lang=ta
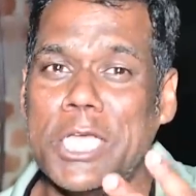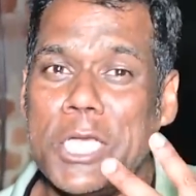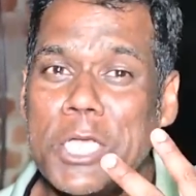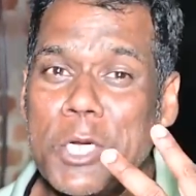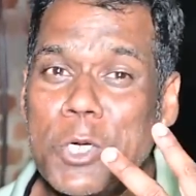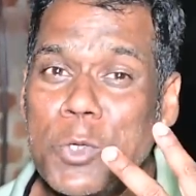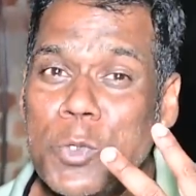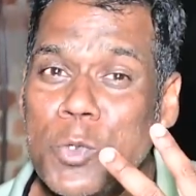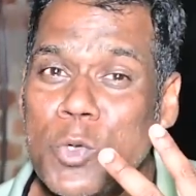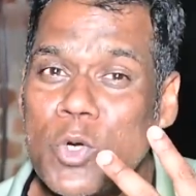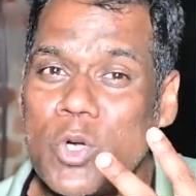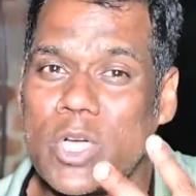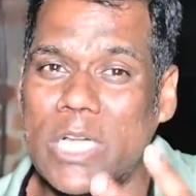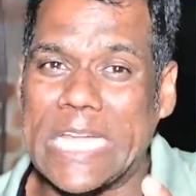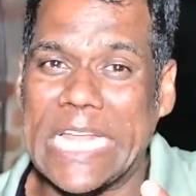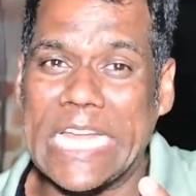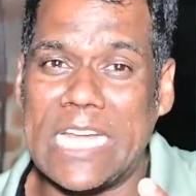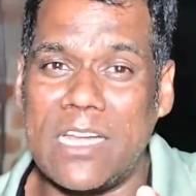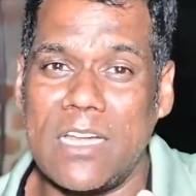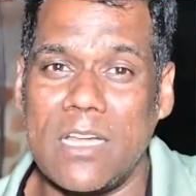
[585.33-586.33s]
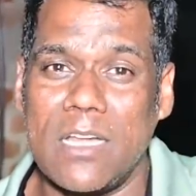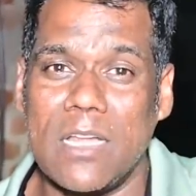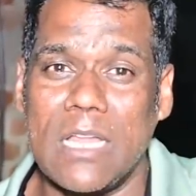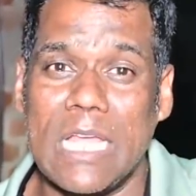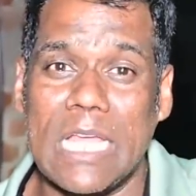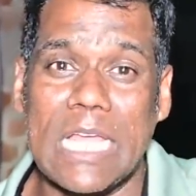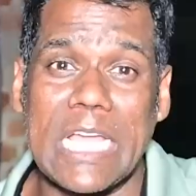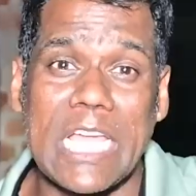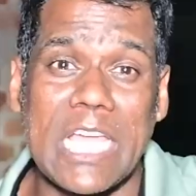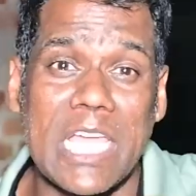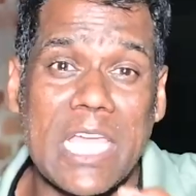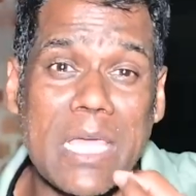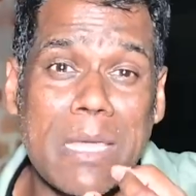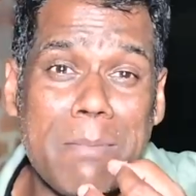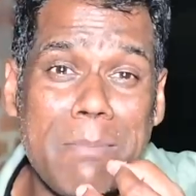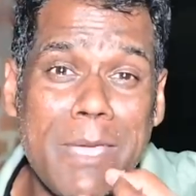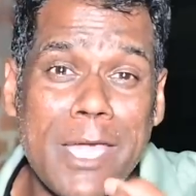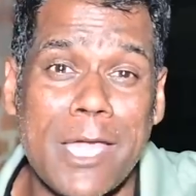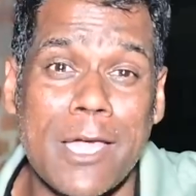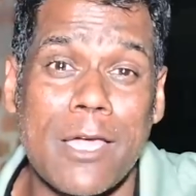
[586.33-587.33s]
இருநூறு டன்
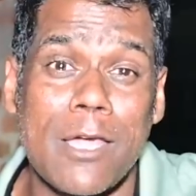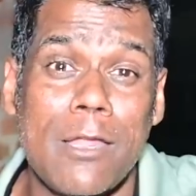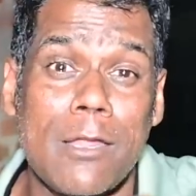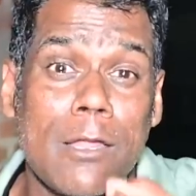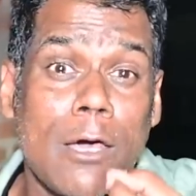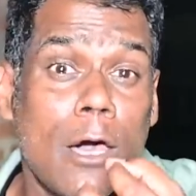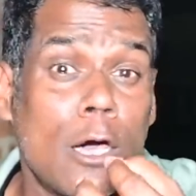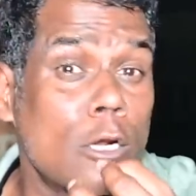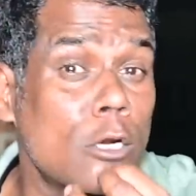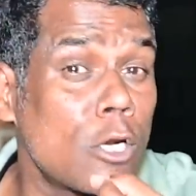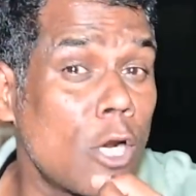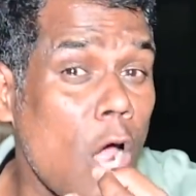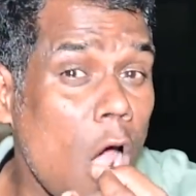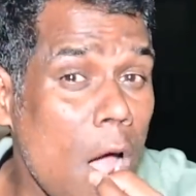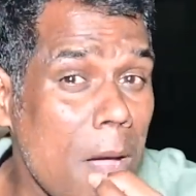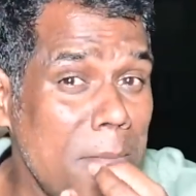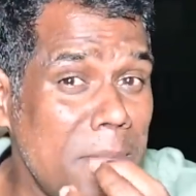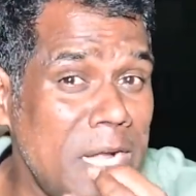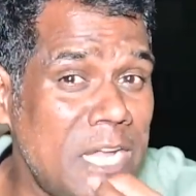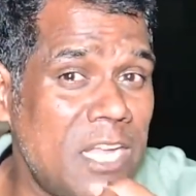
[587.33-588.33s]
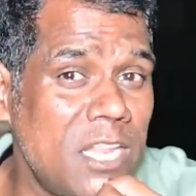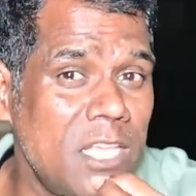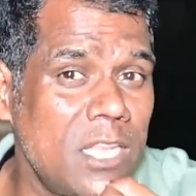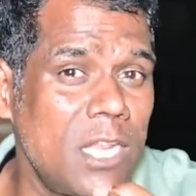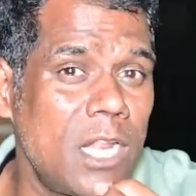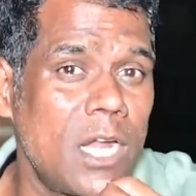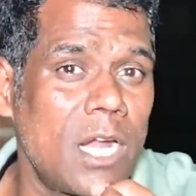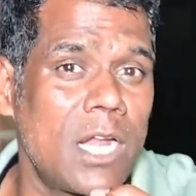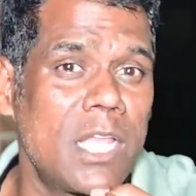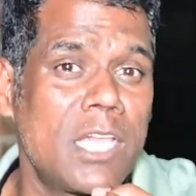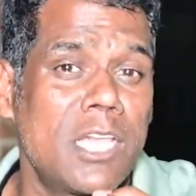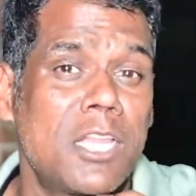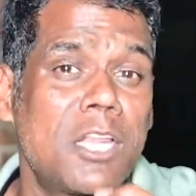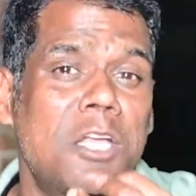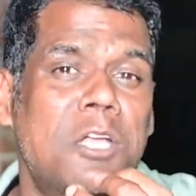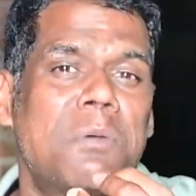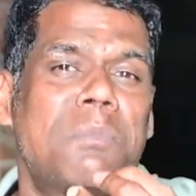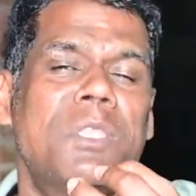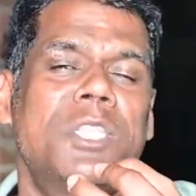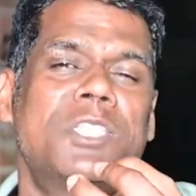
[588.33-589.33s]
கெமிக்கல் ரா மெட்டீரியல்களை
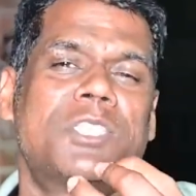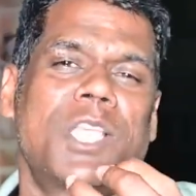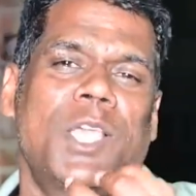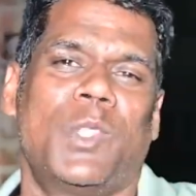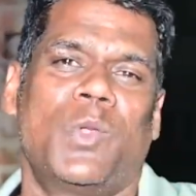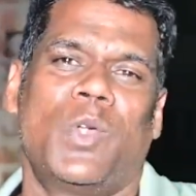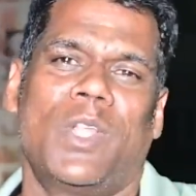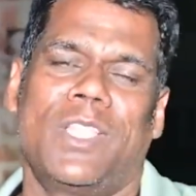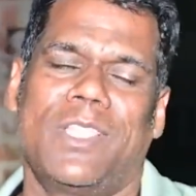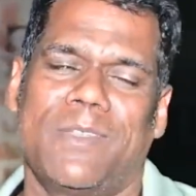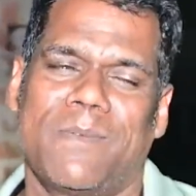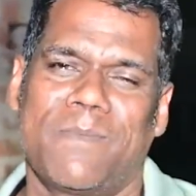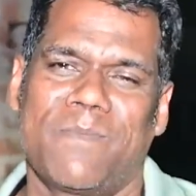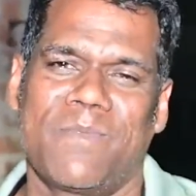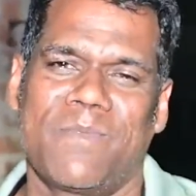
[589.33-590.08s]
இறக்குமதி செய்துள்ளது